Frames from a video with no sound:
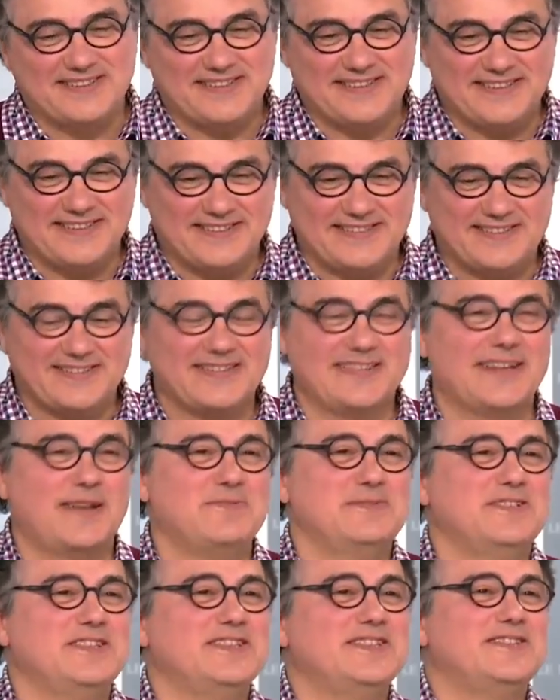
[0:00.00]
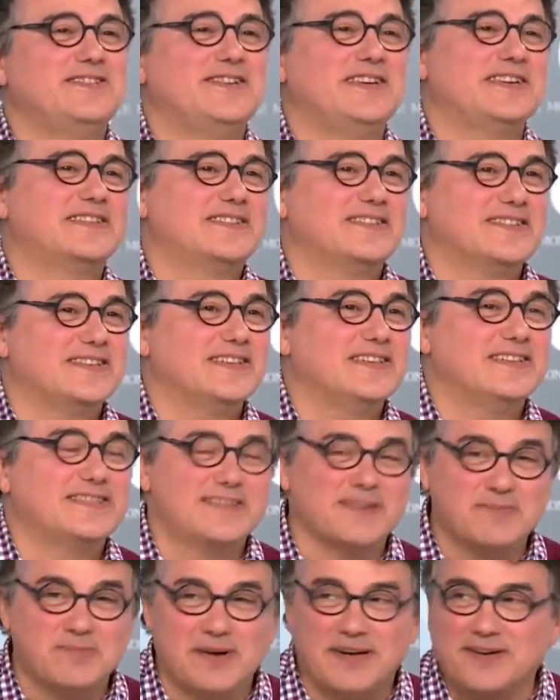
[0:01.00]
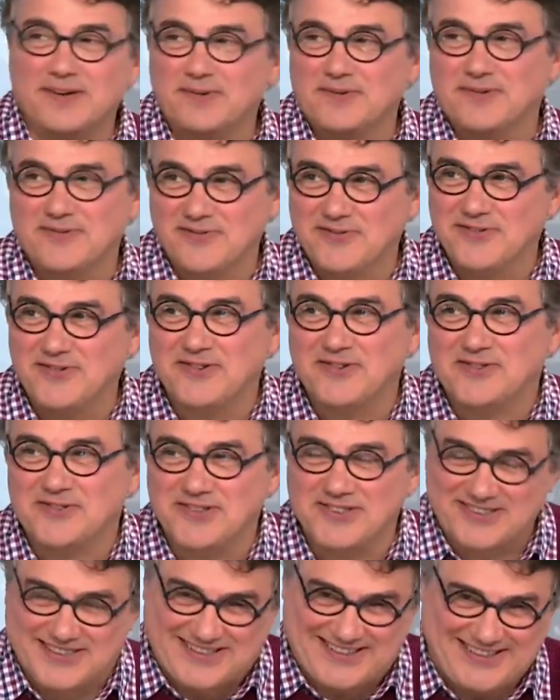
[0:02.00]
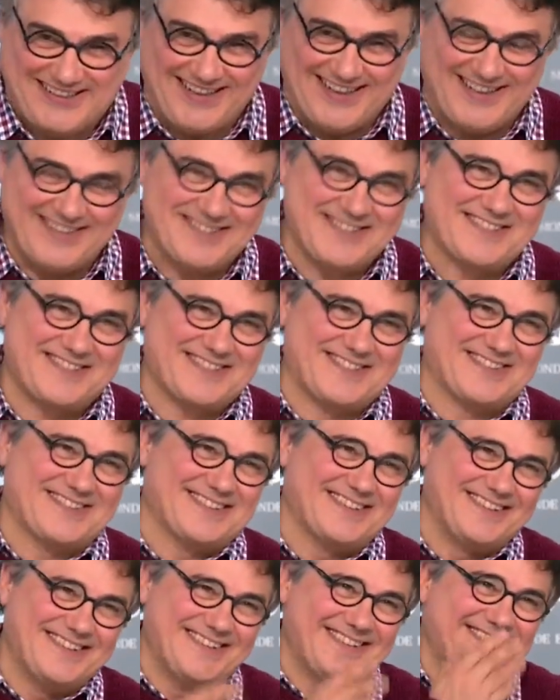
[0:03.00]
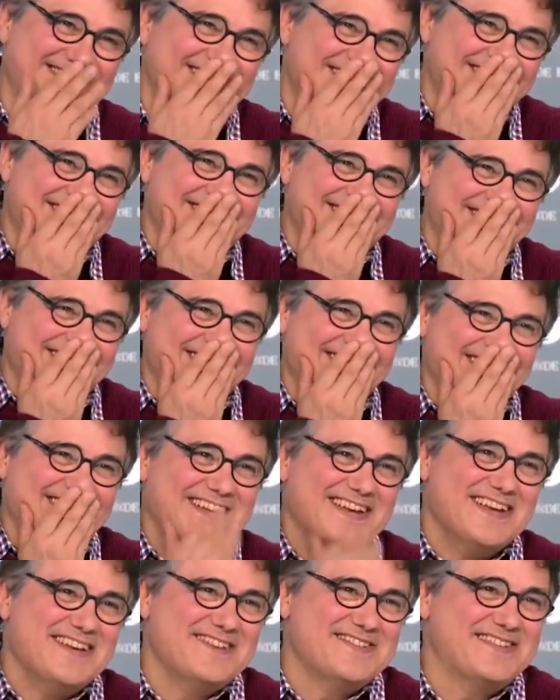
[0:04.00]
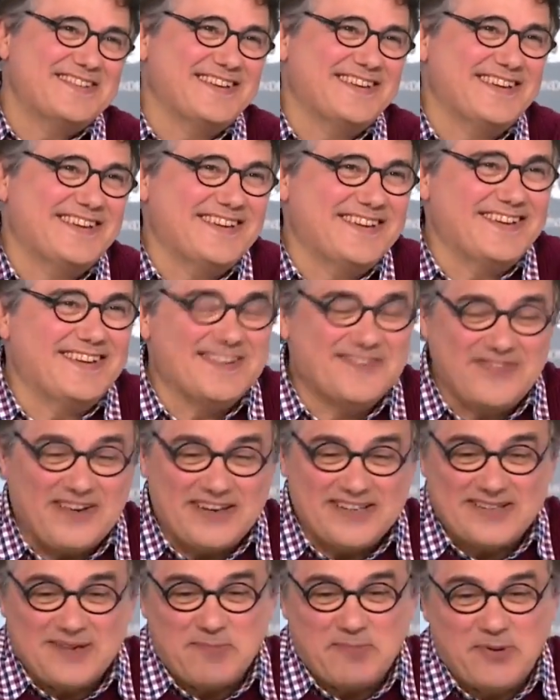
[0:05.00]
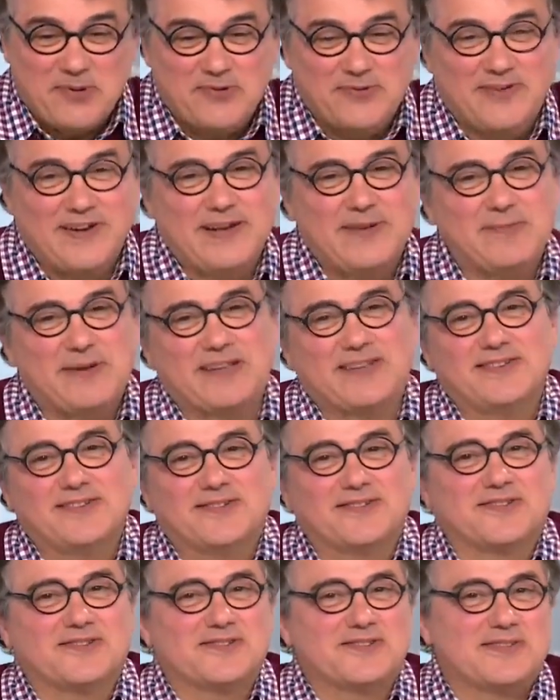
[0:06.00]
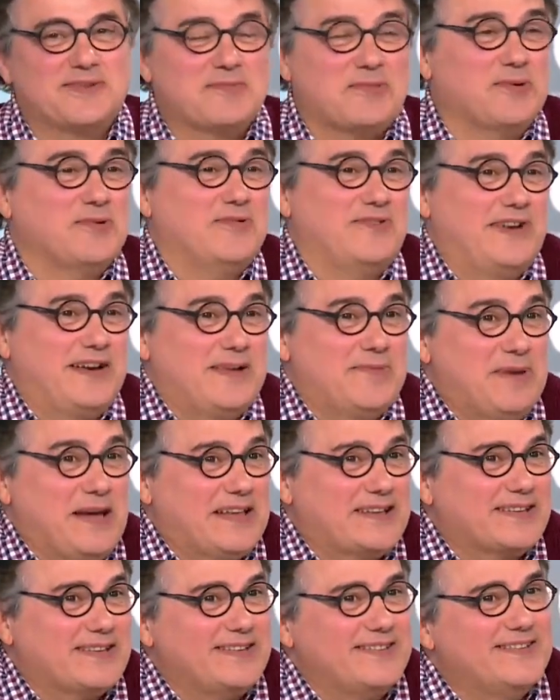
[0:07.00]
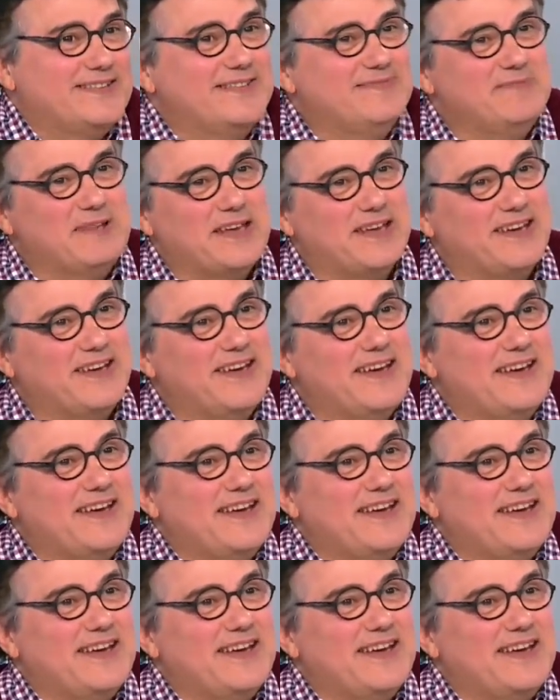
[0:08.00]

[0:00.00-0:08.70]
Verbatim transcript: hôpital. Si la ministre de la Santé ne le sait pas, comment vous que je le sache c'est, enfin, elle sait pas où on va les mettre, donc je sais pas où on va les mettre. Mais, que